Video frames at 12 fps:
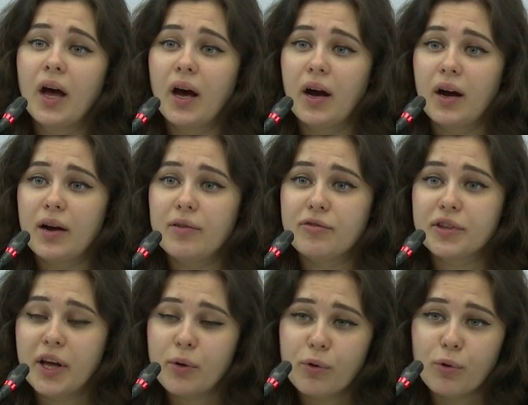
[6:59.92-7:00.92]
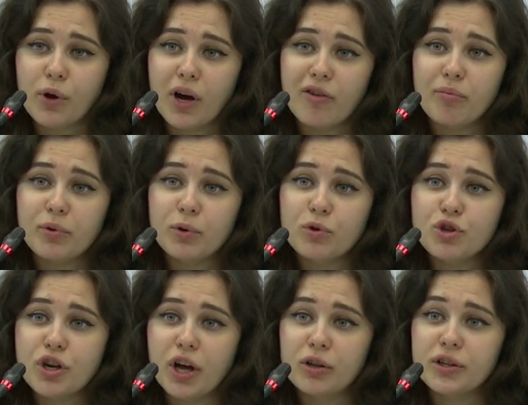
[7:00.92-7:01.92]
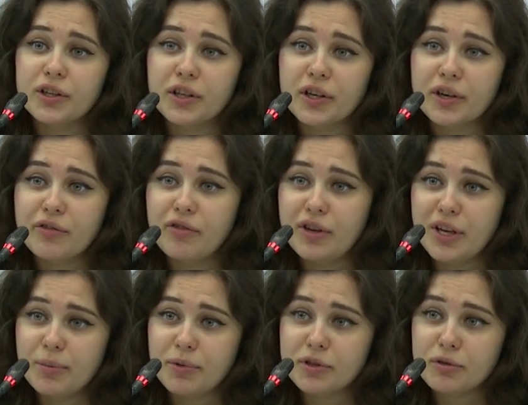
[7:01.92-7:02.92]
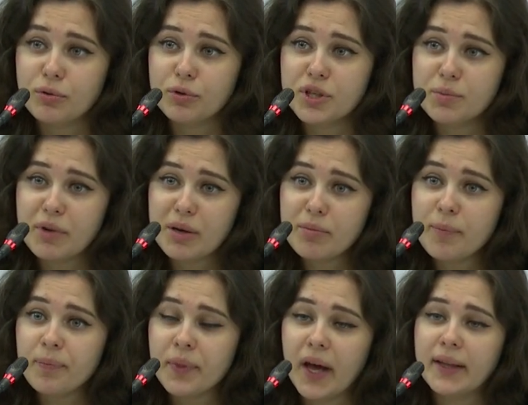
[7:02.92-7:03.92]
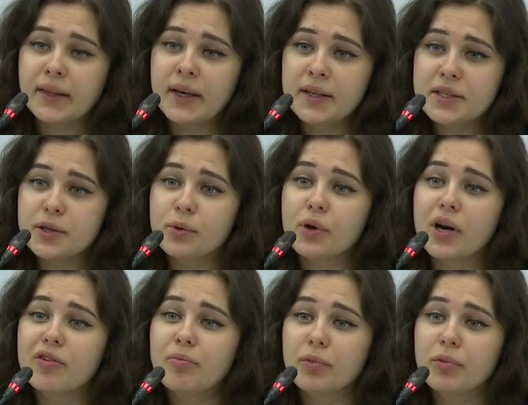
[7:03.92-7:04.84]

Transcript: а второй рукав получал энкарафениб и цитоксимаб, а третий рукав